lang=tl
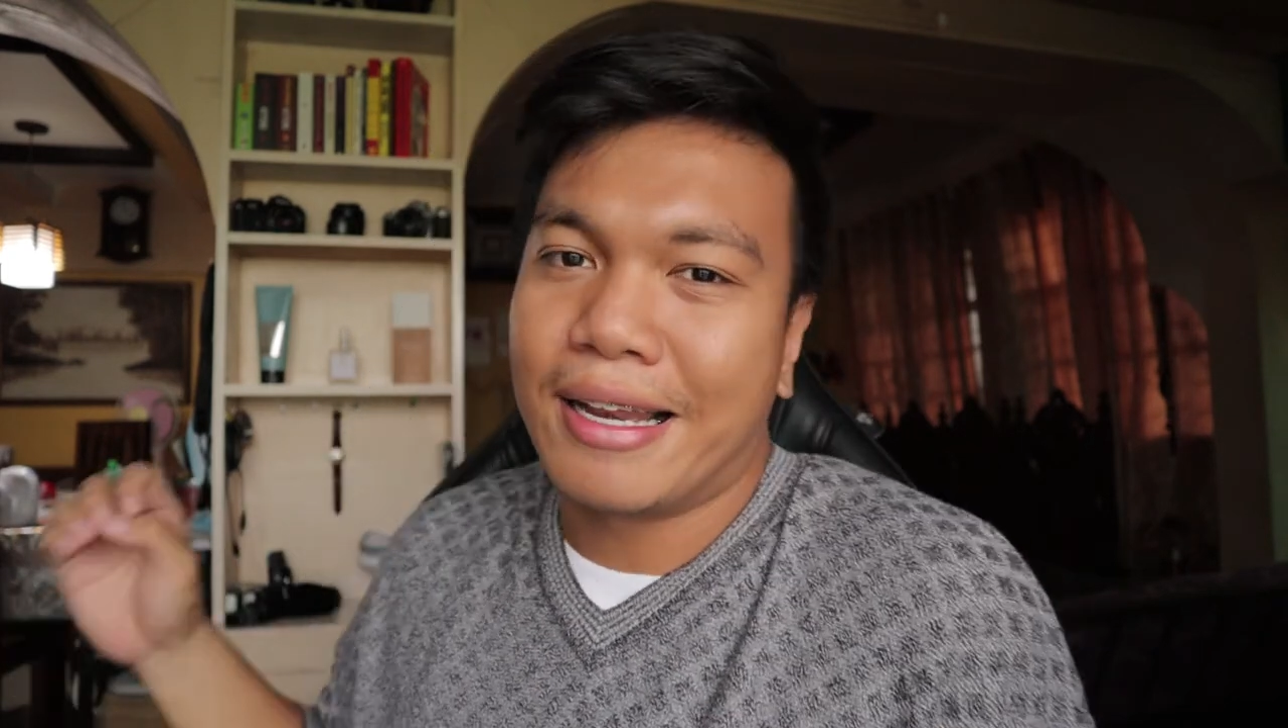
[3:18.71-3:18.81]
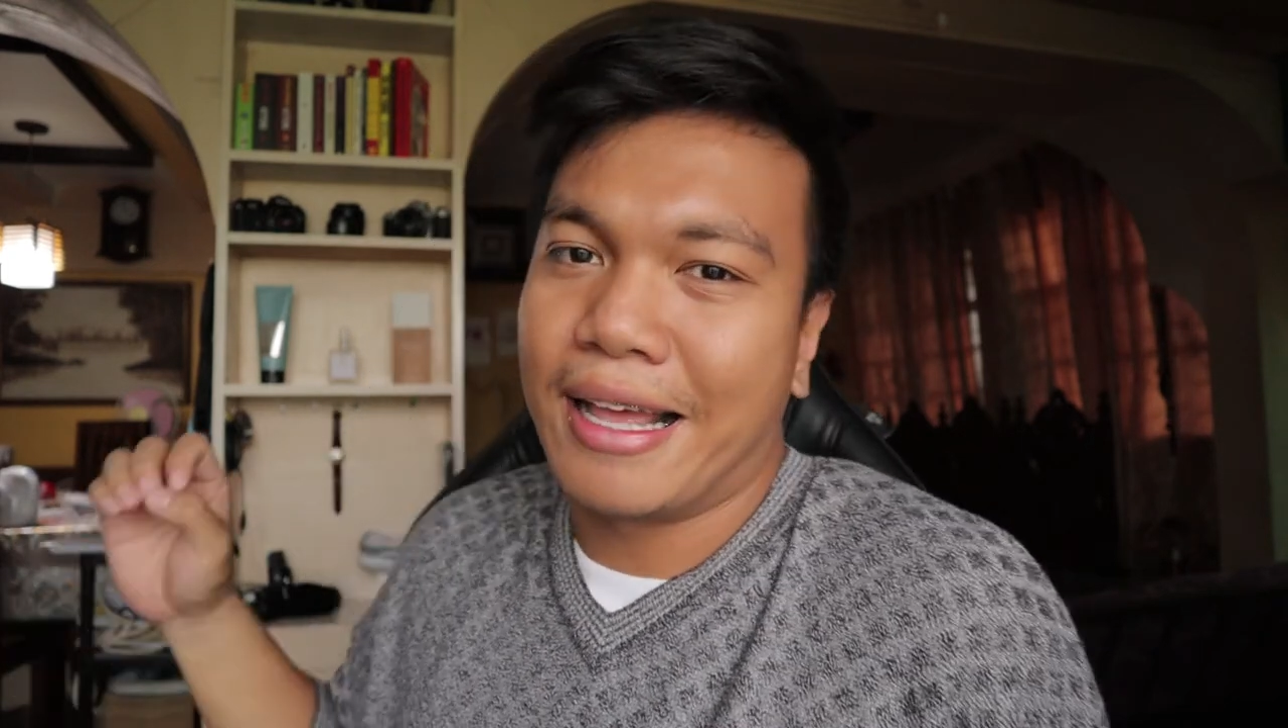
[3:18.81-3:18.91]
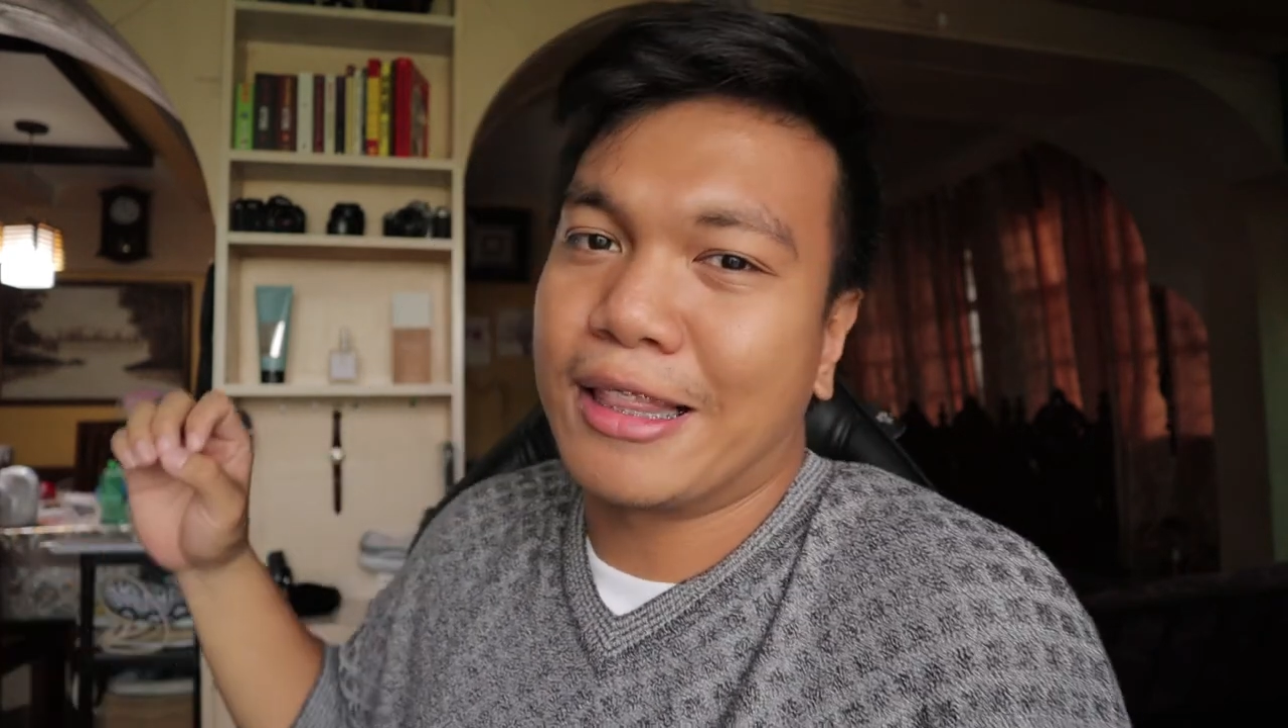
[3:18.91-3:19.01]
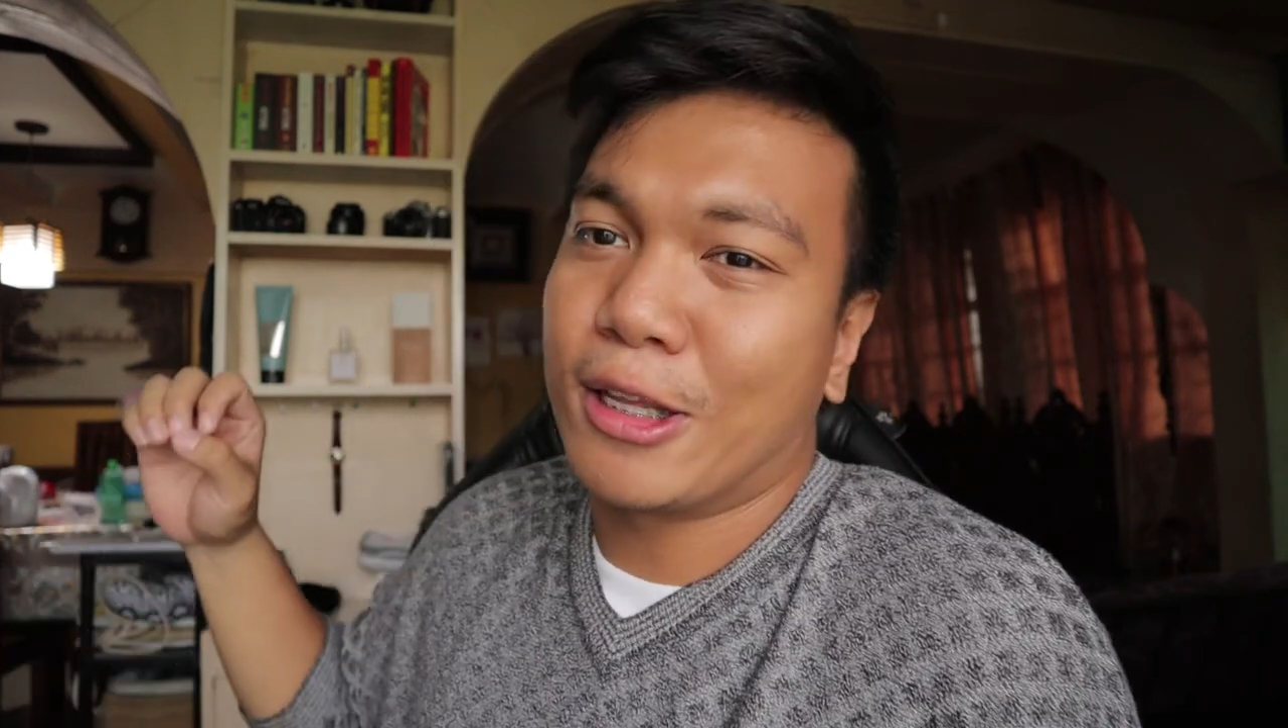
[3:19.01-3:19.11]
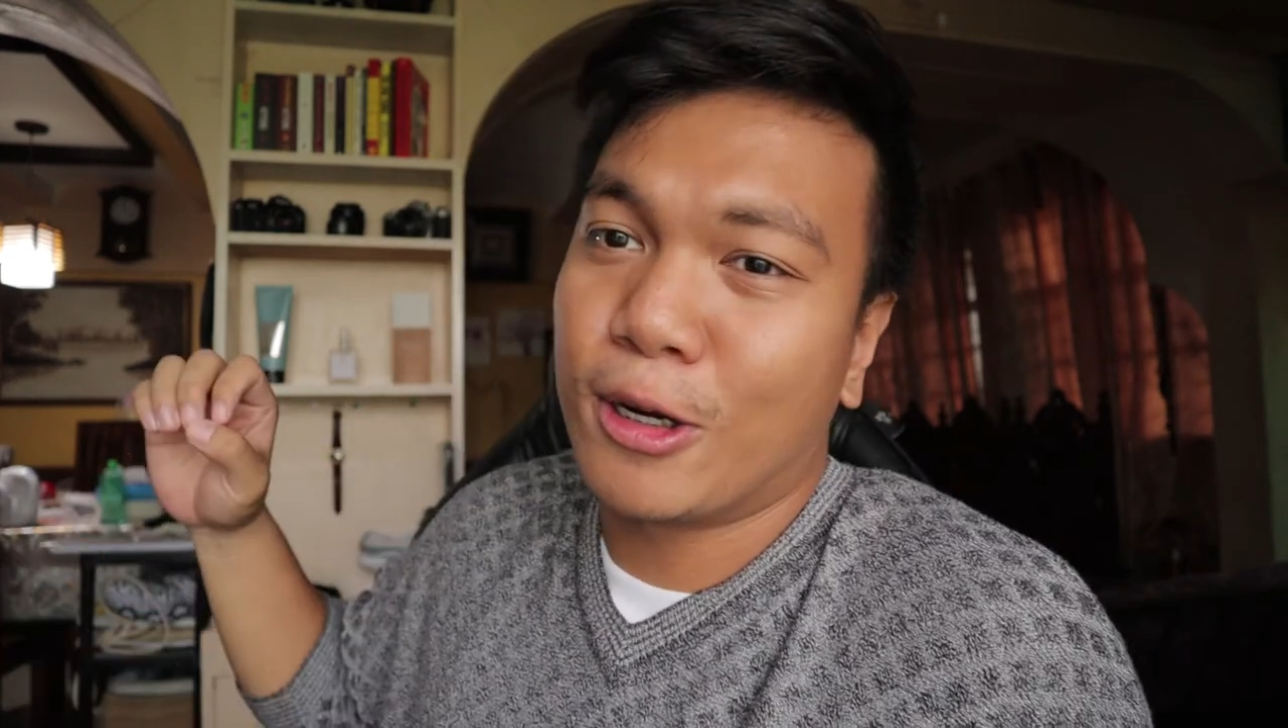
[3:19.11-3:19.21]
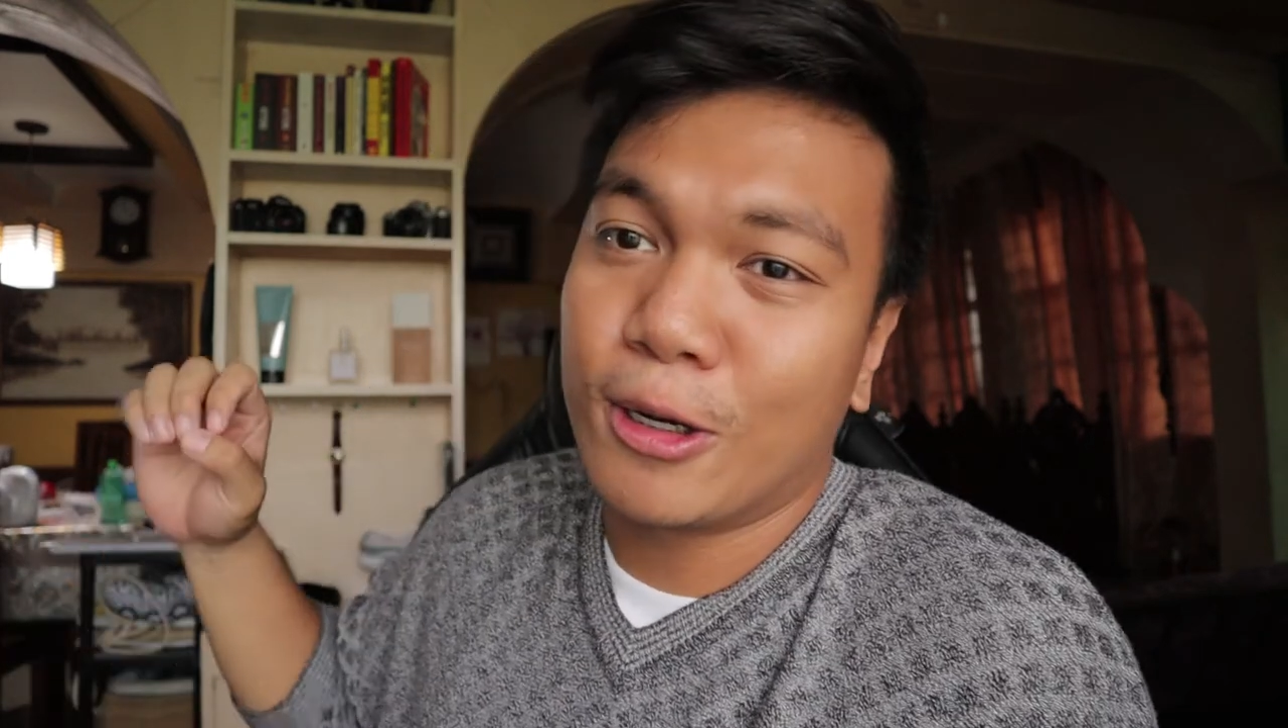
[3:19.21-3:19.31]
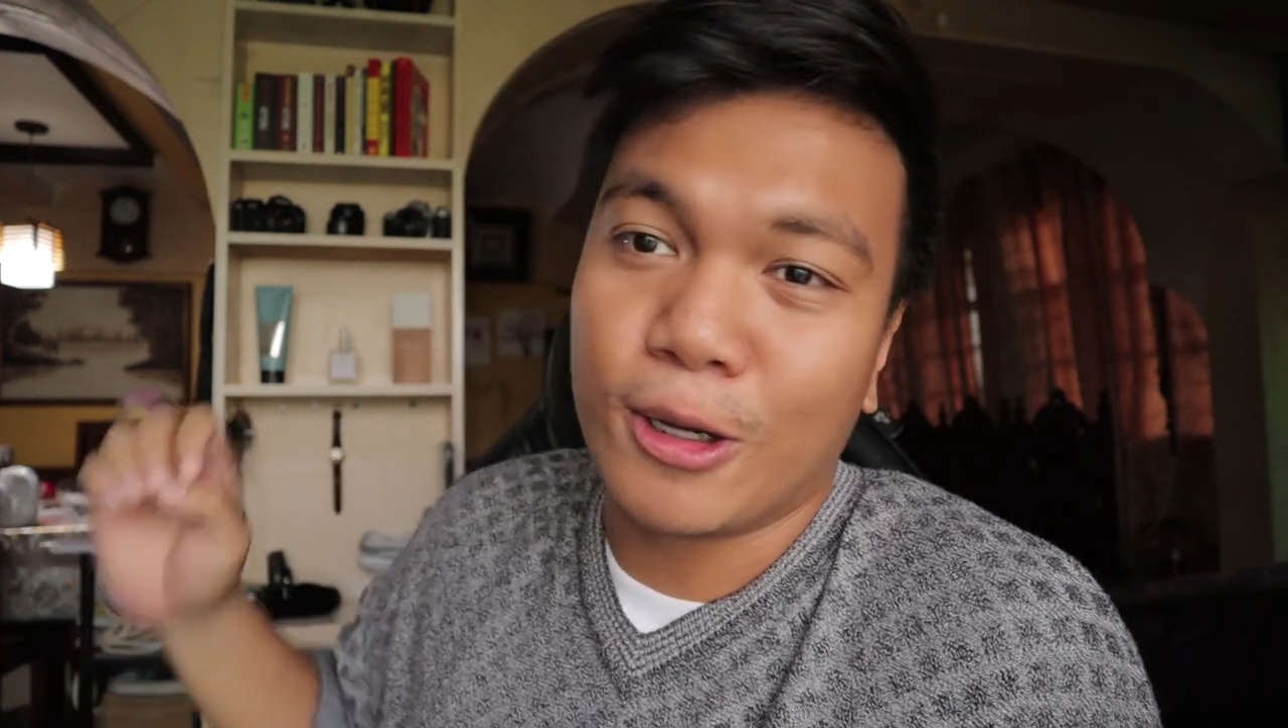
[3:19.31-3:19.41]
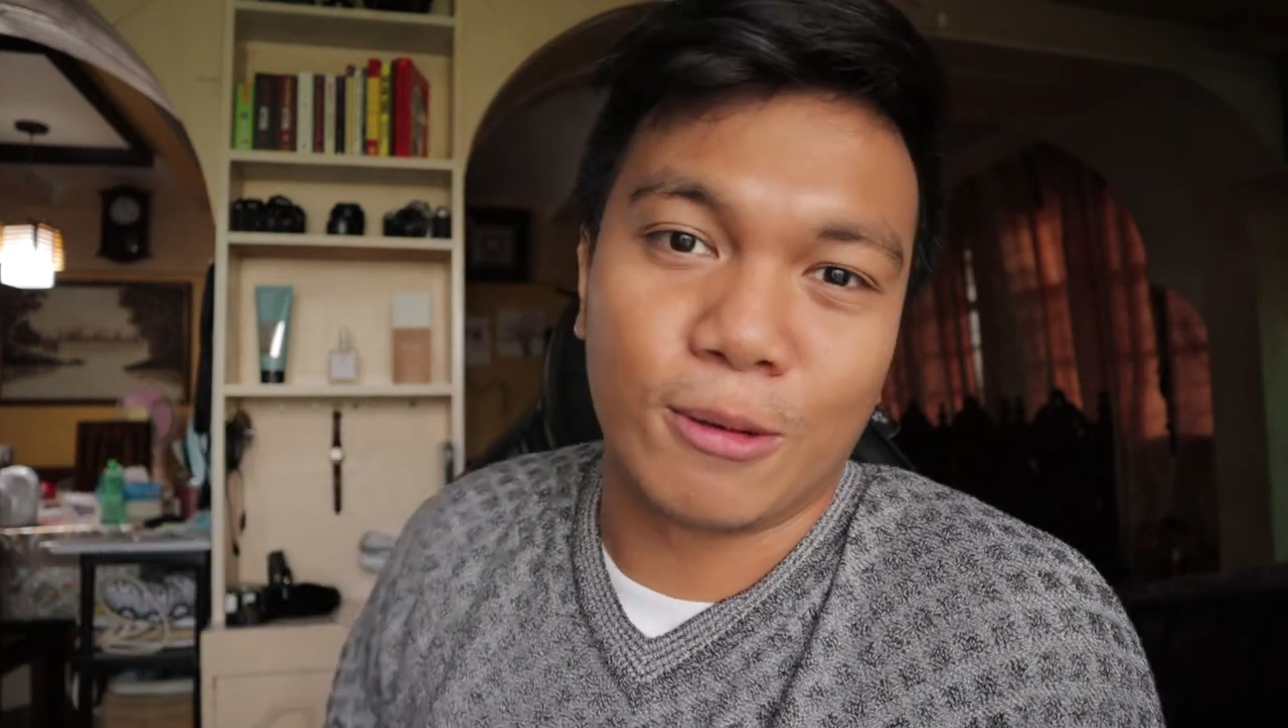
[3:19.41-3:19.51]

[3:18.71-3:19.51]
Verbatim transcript: later,